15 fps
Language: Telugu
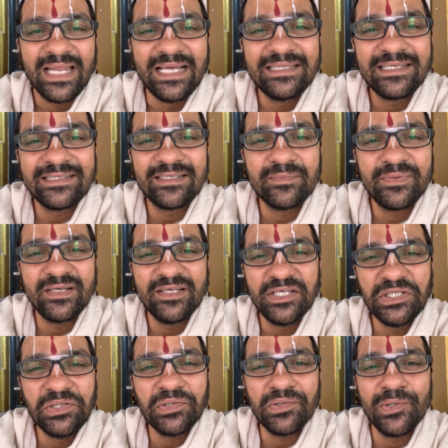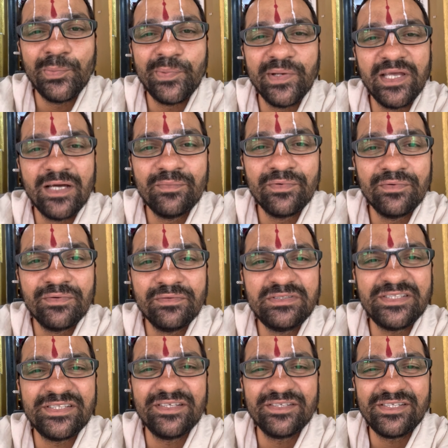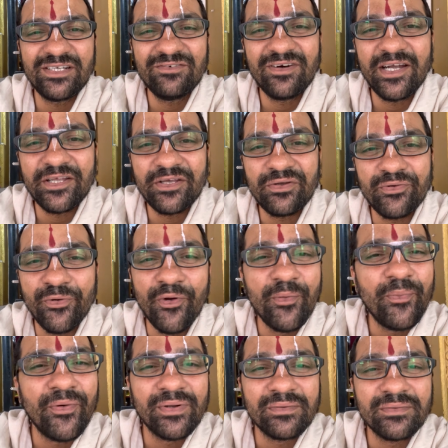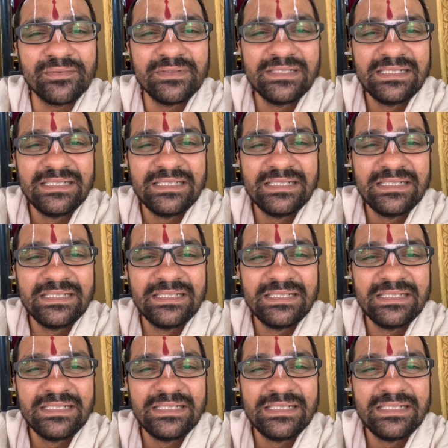అంతే తప్ప ఏదో కోల్పోయాము చిన్న చిన్న వాటికి కుంగిపోవడం